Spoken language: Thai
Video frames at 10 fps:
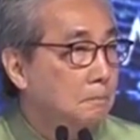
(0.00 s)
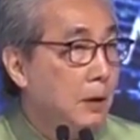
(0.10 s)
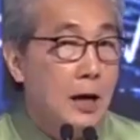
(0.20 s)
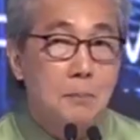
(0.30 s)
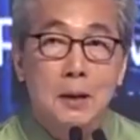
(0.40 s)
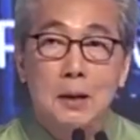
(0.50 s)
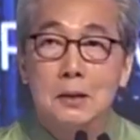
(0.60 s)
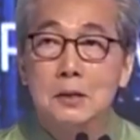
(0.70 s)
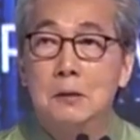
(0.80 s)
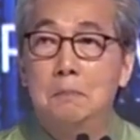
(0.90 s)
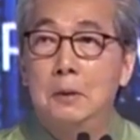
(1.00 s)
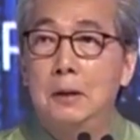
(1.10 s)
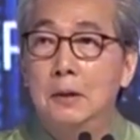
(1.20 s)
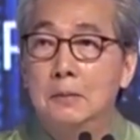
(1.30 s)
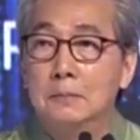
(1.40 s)
พามา 10 ปี
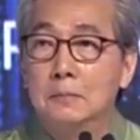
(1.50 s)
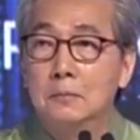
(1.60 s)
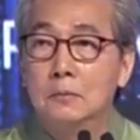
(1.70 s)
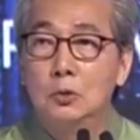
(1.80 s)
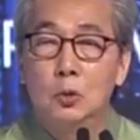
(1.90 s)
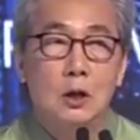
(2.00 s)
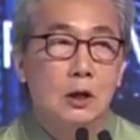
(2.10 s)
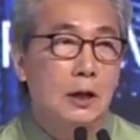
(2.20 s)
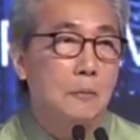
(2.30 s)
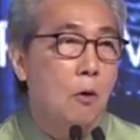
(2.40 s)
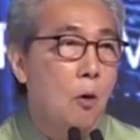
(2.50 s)
อยู่ในระดับ